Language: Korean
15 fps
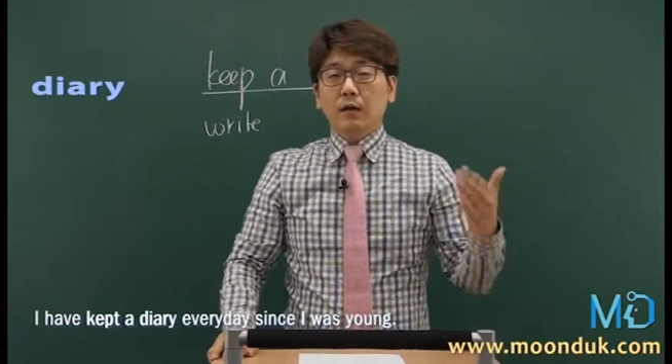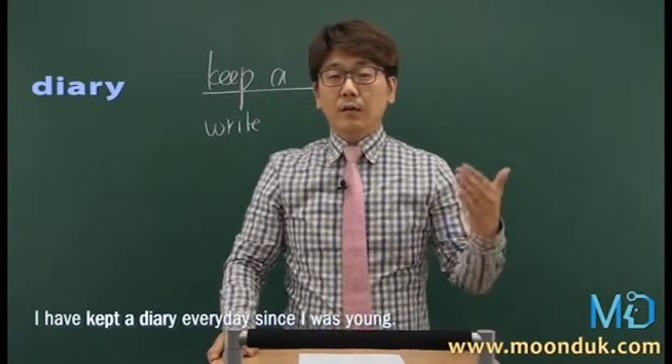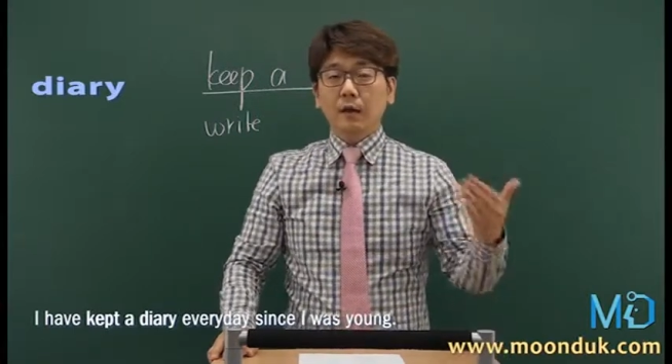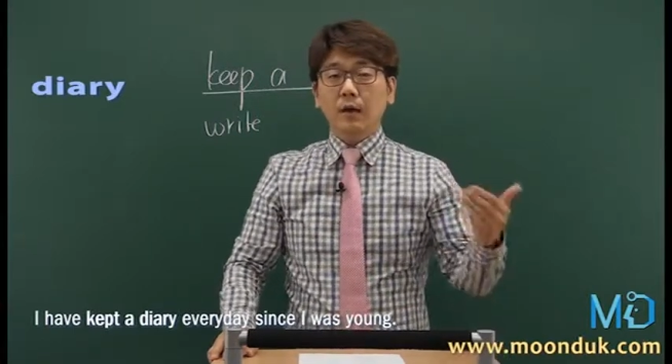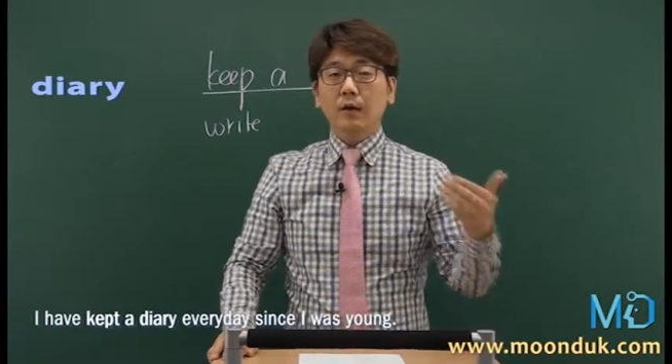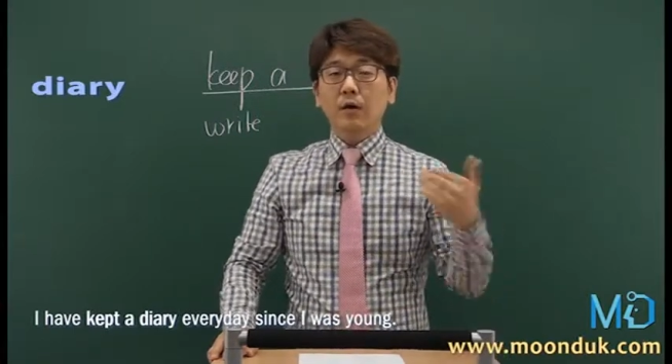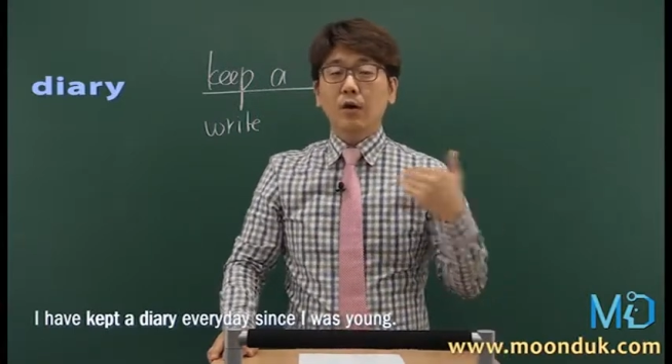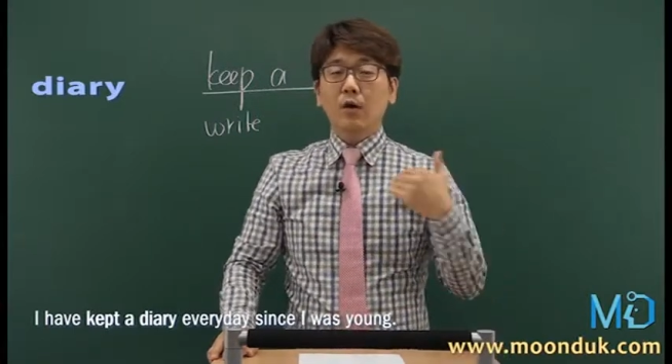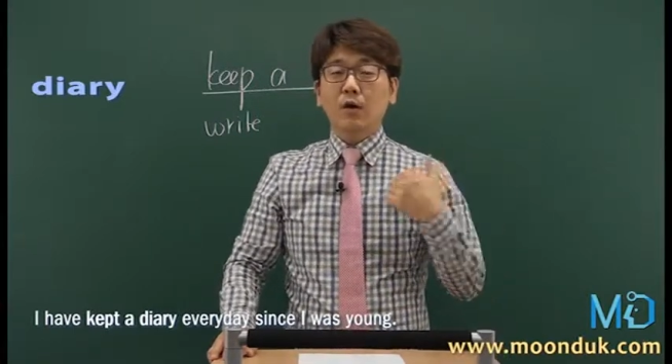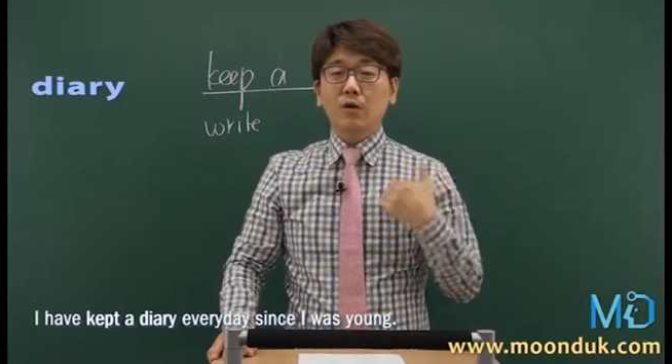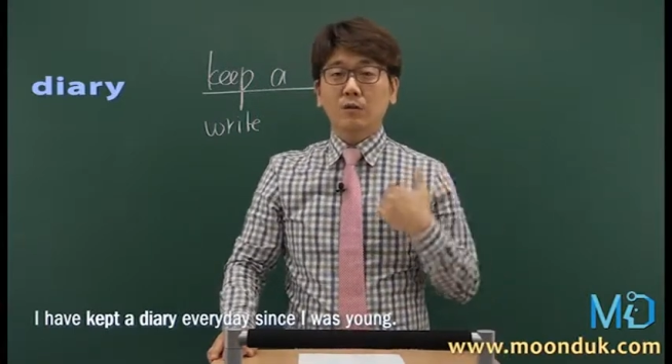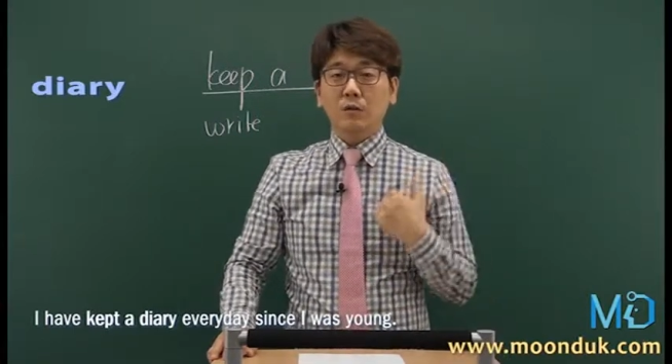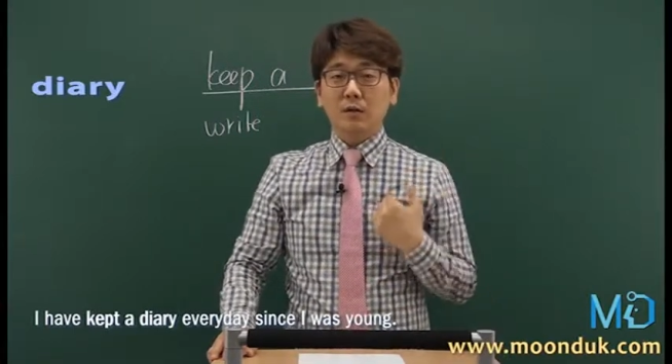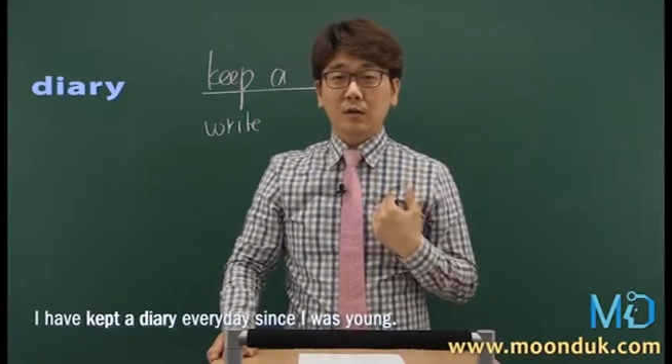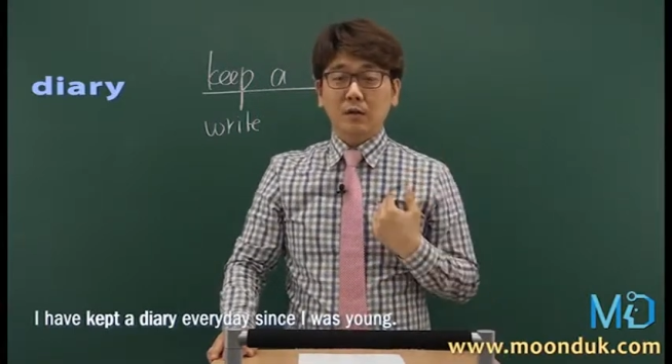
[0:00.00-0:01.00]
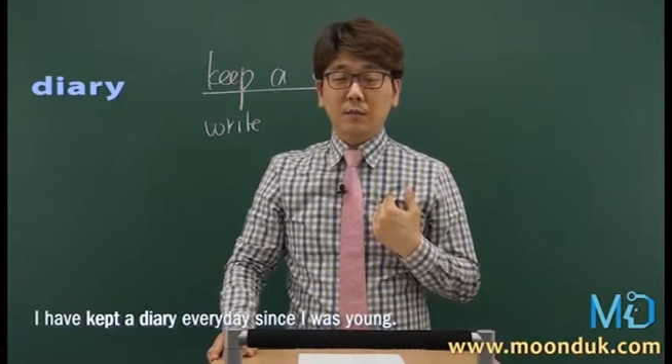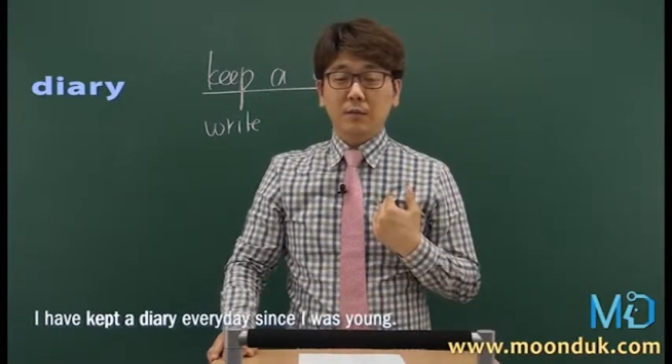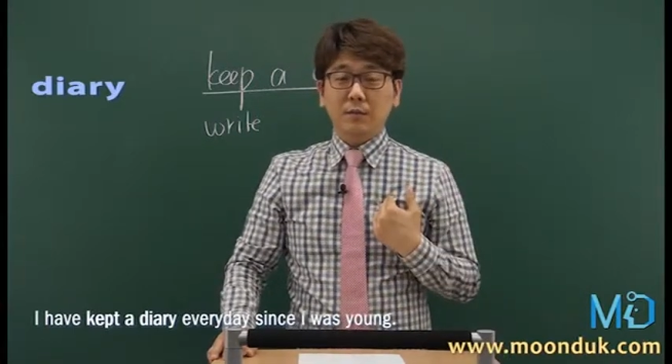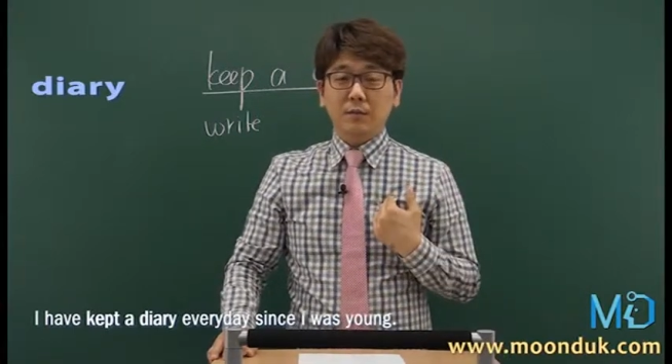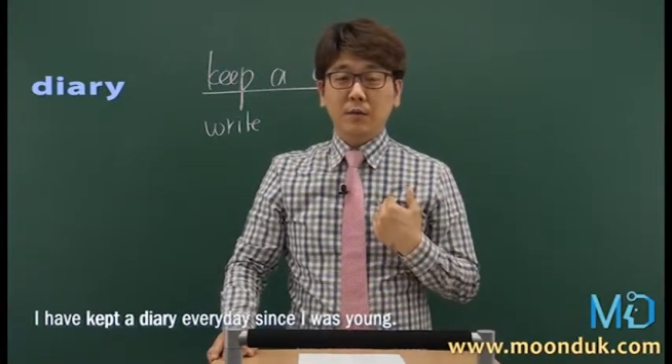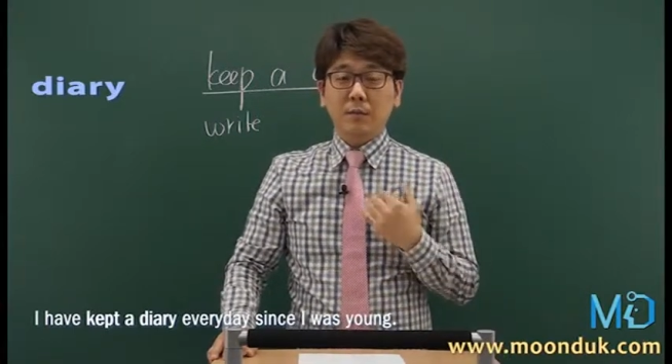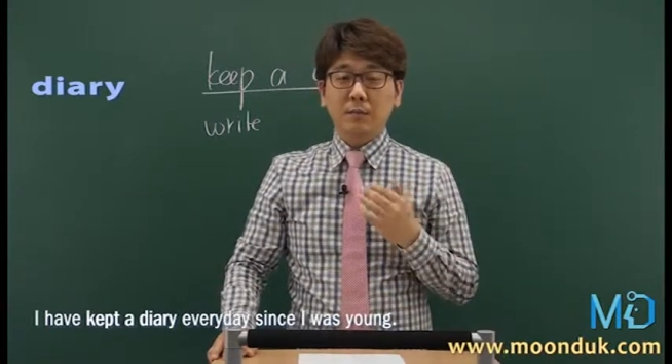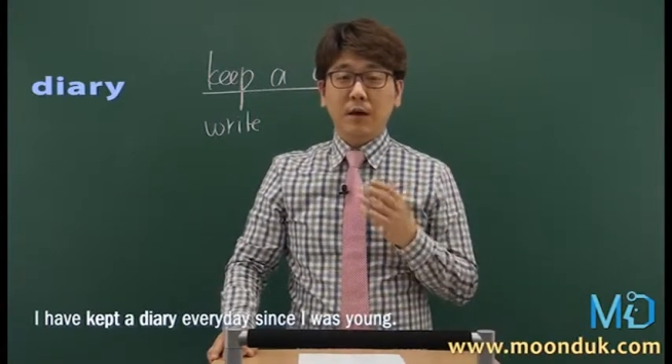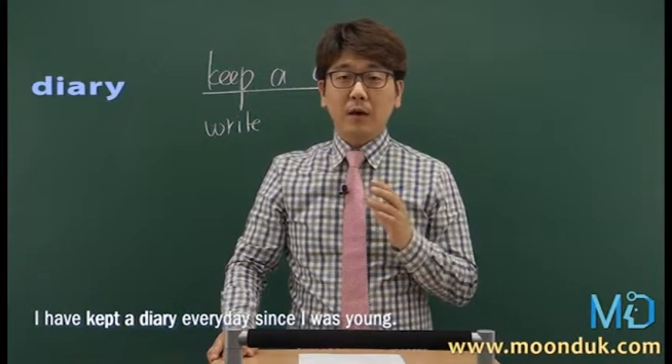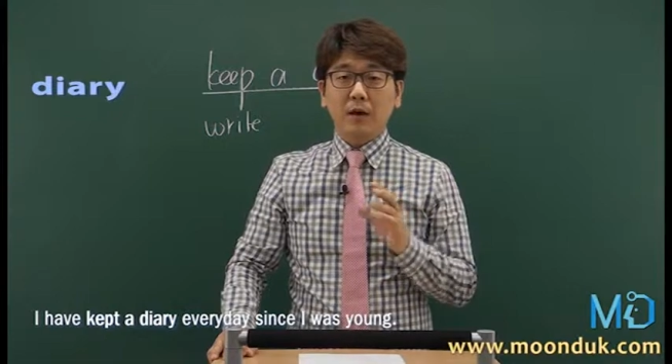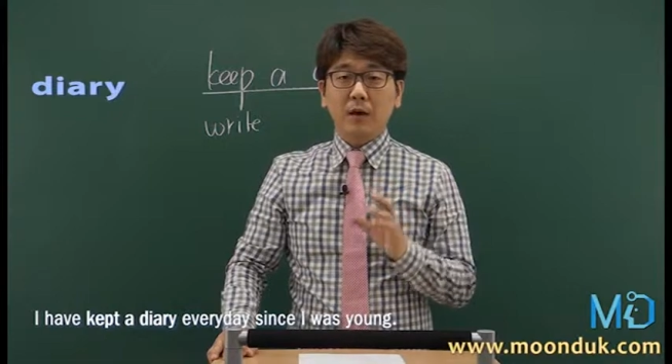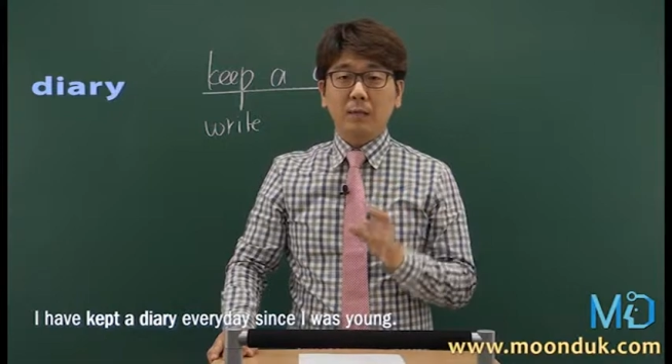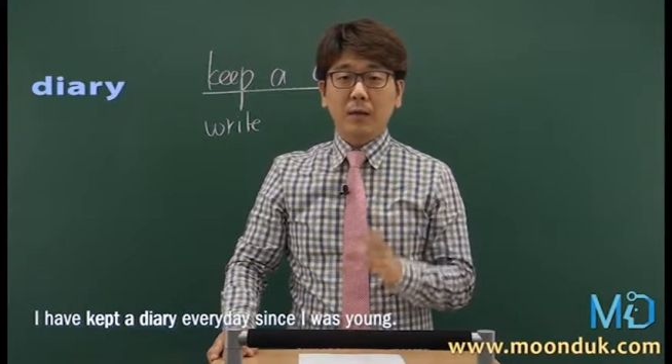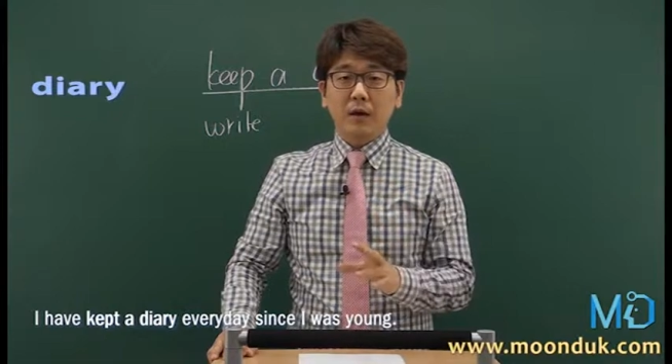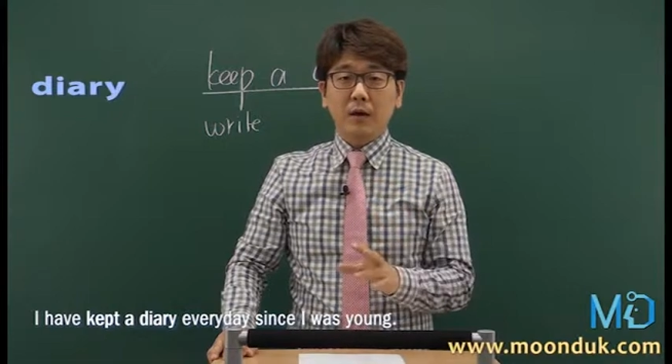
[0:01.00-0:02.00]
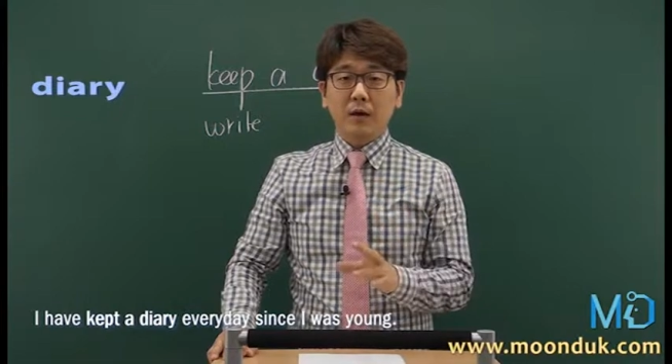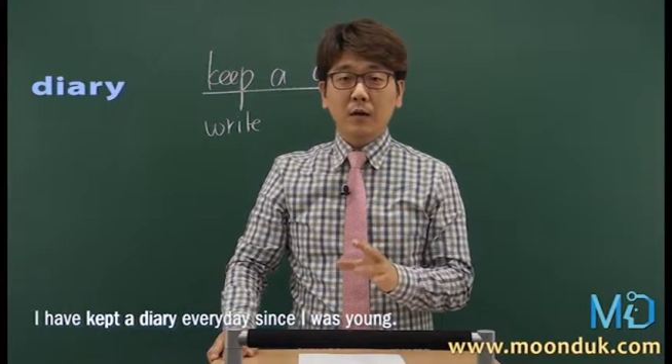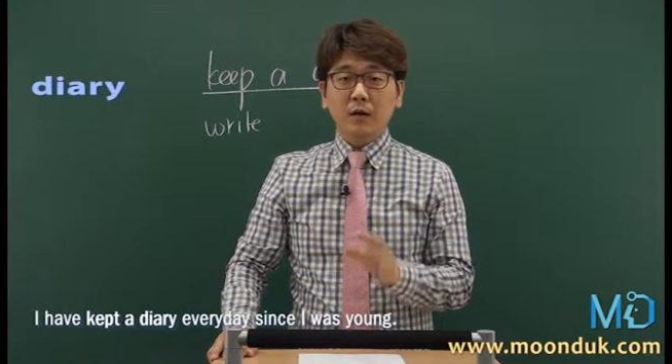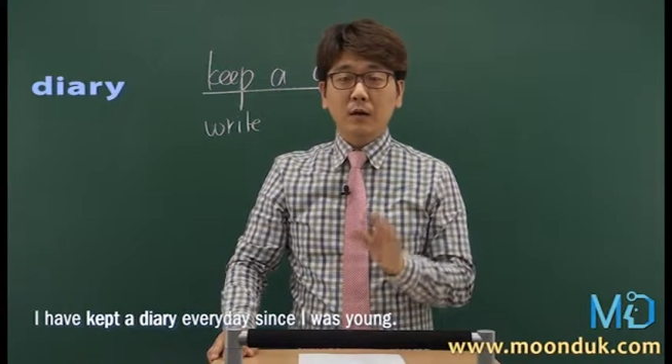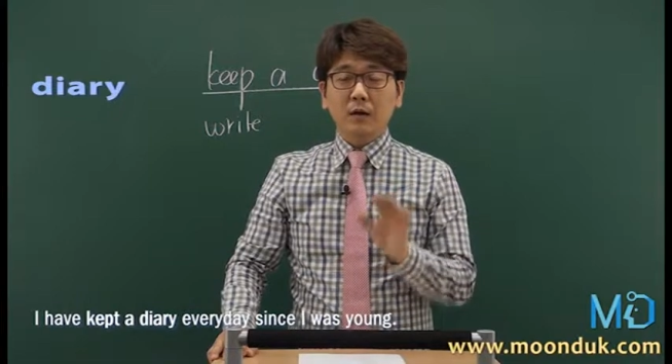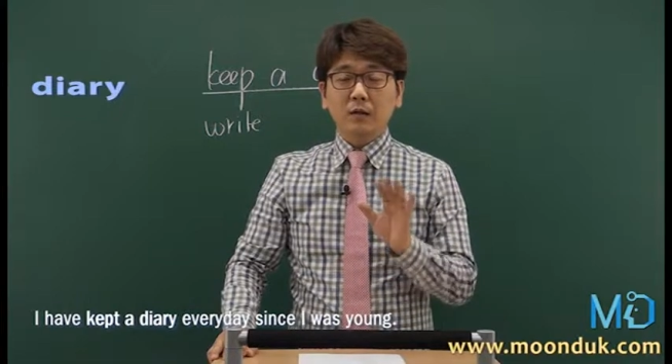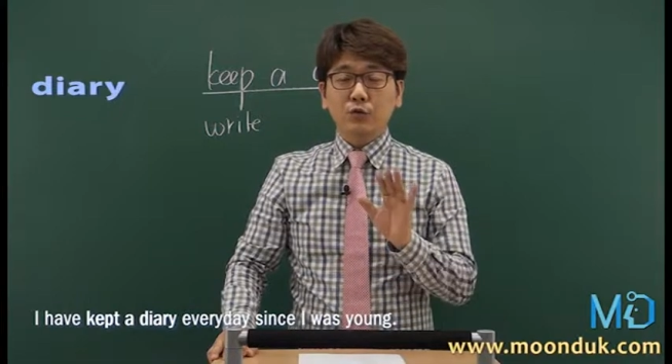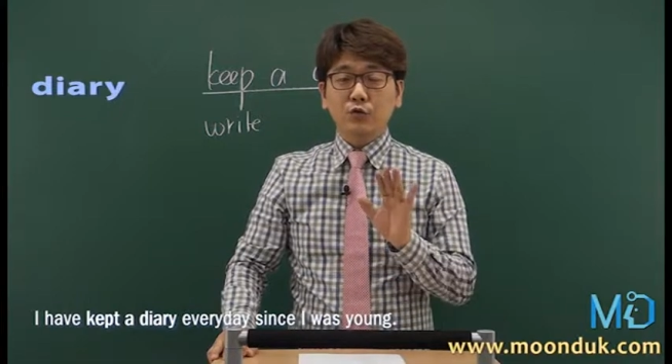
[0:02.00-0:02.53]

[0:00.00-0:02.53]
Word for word: 나는 내가 어렸을 때부터 매일매일